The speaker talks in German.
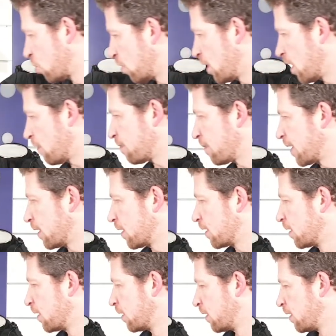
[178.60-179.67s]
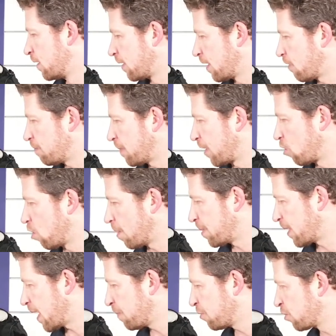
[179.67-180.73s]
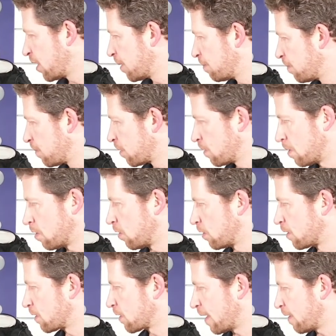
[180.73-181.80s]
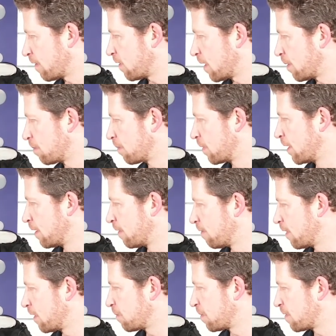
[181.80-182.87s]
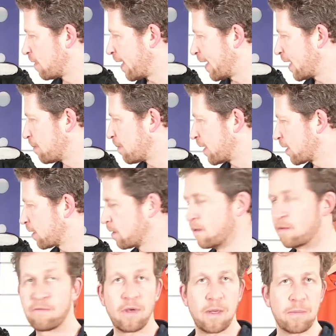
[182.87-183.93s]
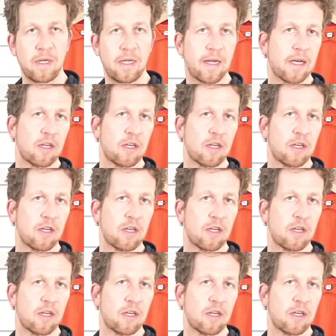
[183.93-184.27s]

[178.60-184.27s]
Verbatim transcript: schön auf, meine, ja, auf meinen Körper abstimmen und kann es eben, wenn ich es ein bisschen enger mache, femininer